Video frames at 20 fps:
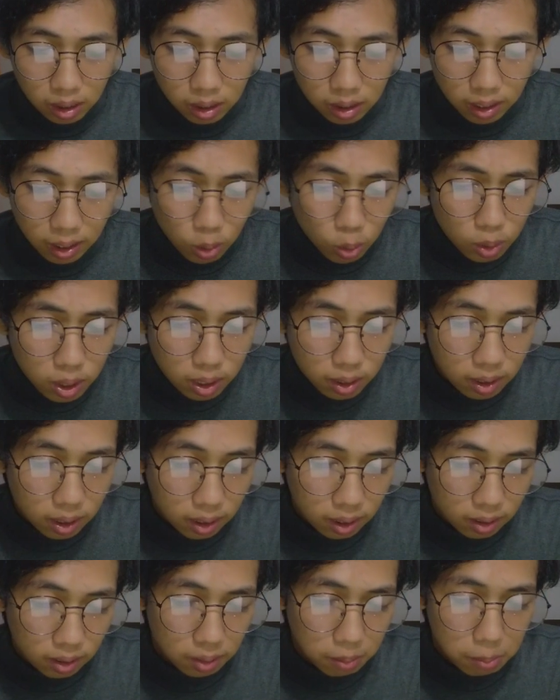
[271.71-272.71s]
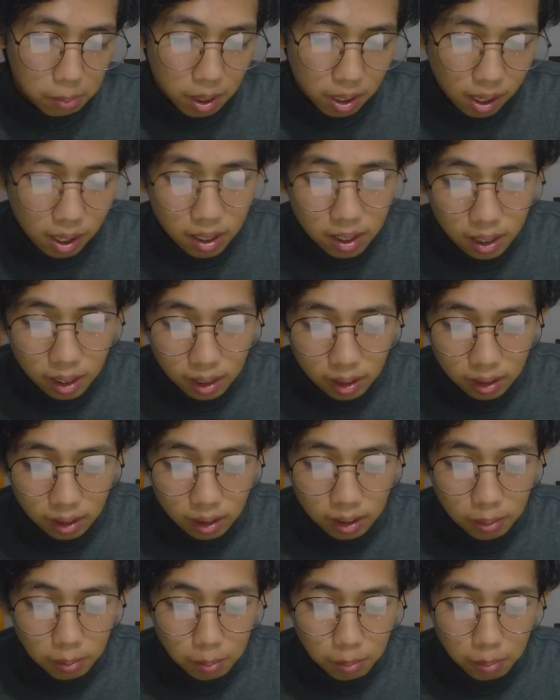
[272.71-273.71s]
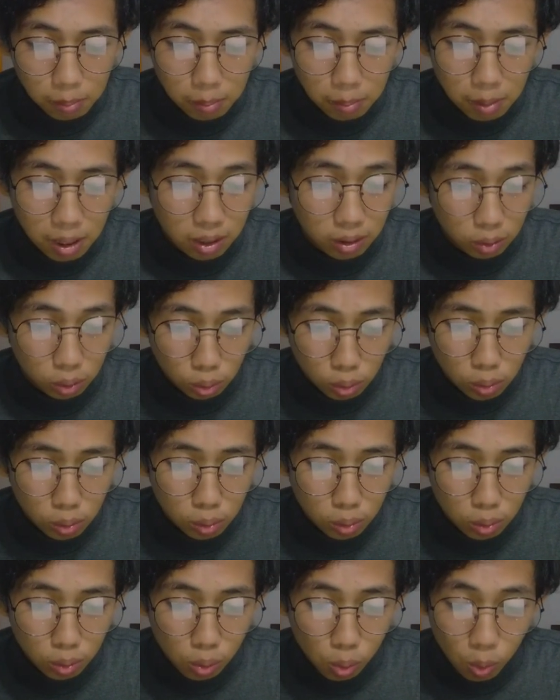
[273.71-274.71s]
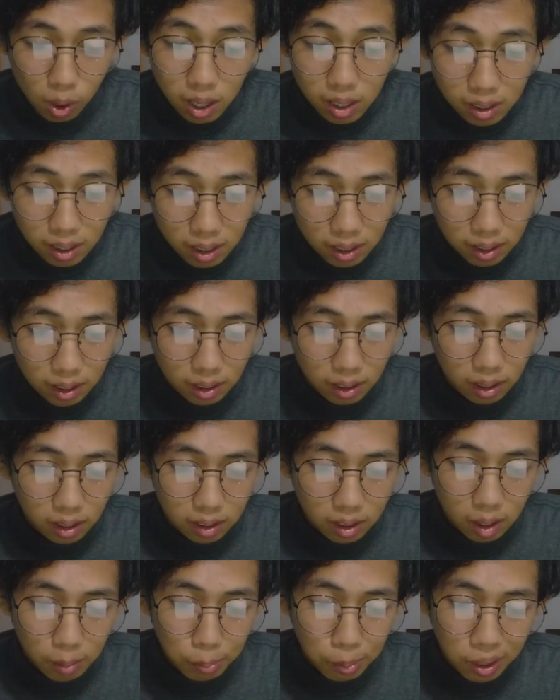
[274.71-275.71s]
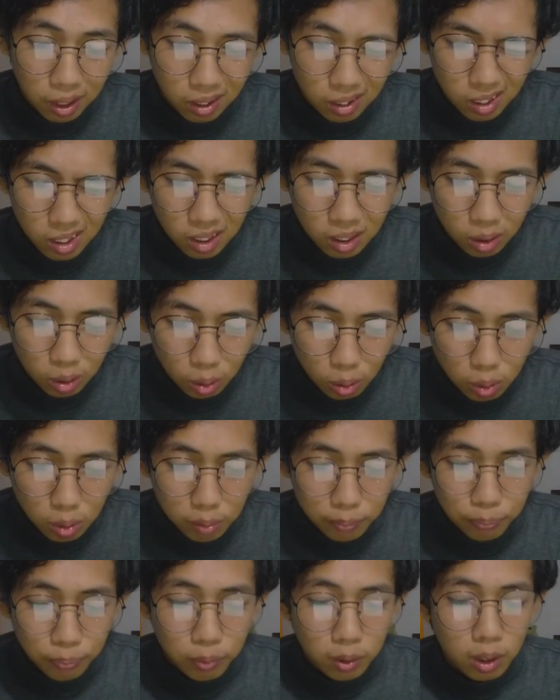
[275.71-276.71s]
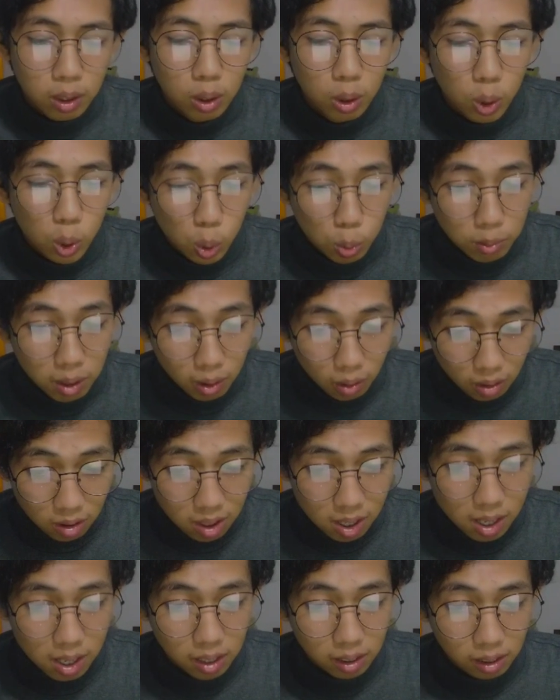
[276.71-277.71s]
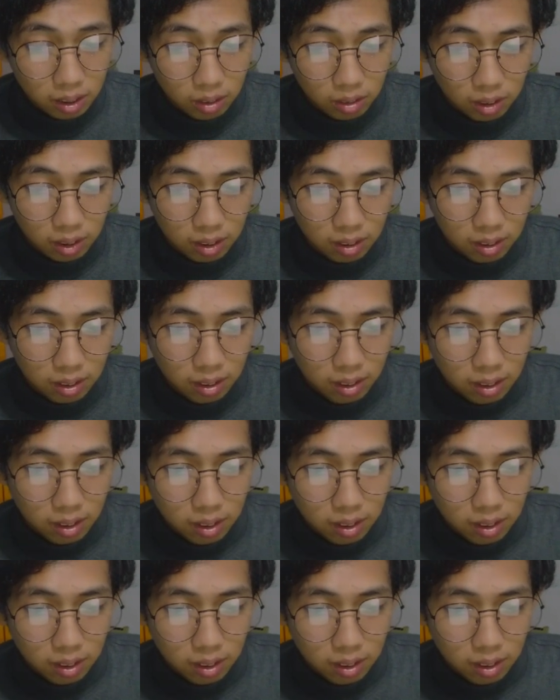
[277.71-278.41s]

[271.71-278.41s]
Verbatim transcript: ya udah jangan sembarangan masuk ruangan katanya apalagi itu rumah orang gitu kan